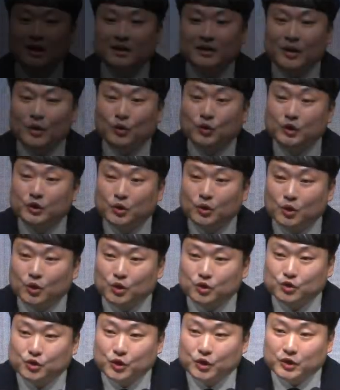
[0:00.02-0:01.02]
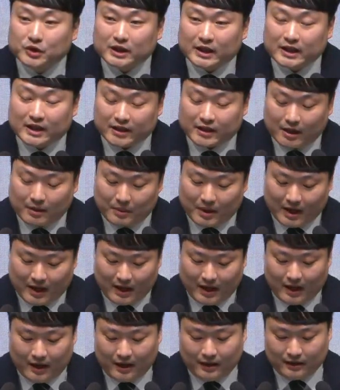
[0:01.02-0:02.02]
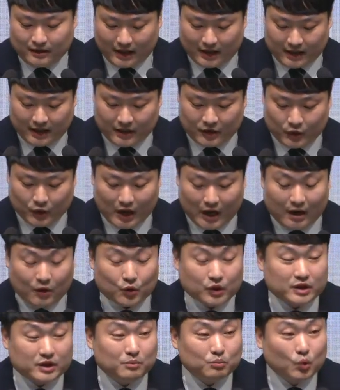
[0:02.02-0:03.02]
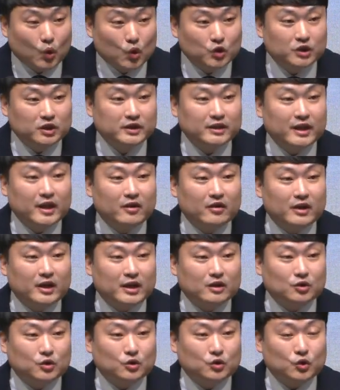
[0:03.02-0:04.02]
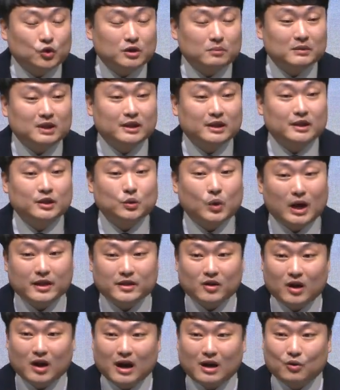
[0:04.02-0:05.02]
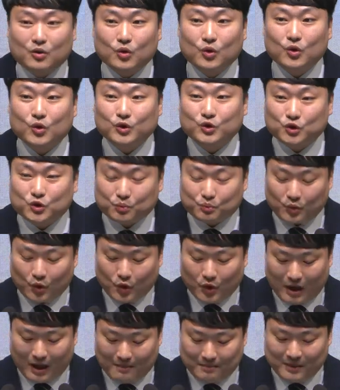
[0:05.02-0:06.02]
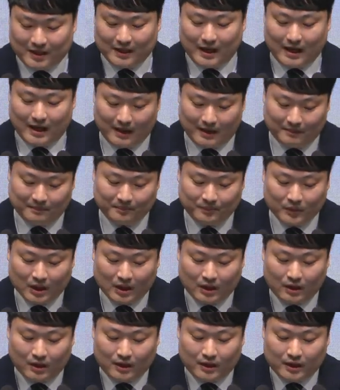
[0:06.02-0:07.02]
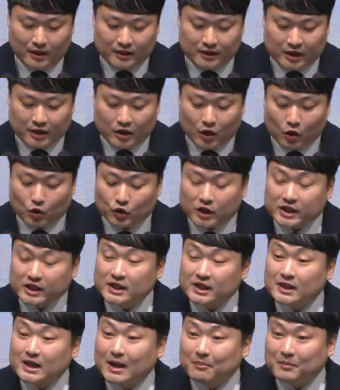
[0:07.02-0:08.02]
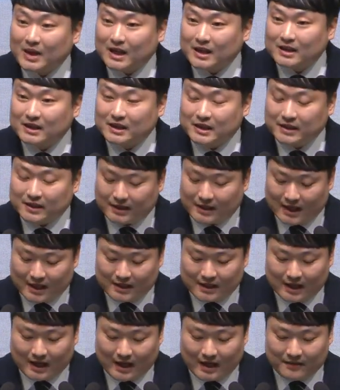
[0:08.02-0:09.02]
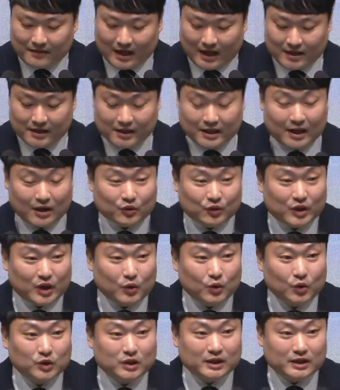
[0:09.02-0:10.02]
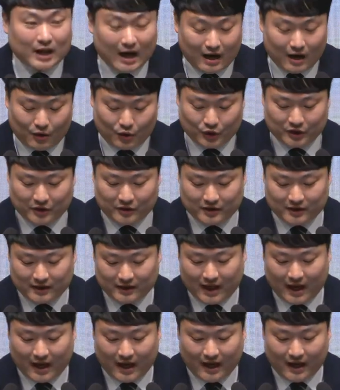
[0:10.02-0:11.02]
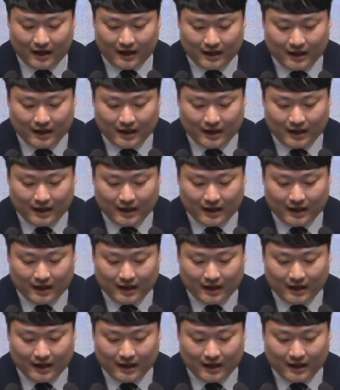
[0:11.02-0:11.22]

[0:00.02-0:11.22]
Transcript: 네, 오늘도 수요 찬양 예배의 자리로 에 나오신 모든 대형의 성도님들을 환영하고 축복합니다. 이제 겨울이 실감나는 쌀쌀한 날씨 가운데 오늘 나아오셨는데